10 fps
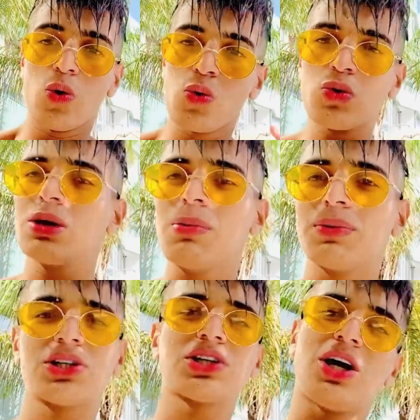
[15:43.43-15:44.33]
ودابا
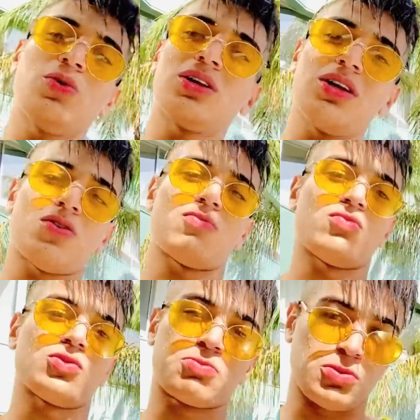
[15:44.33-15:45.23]
بديت كنعاود ليكم
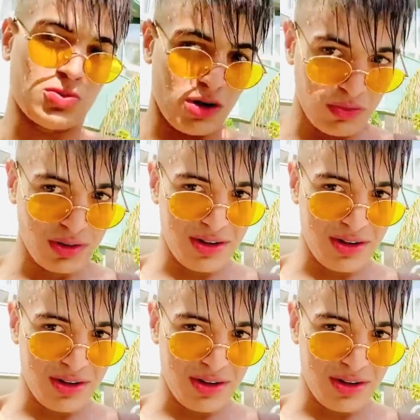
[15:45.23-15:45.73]
باش نعاود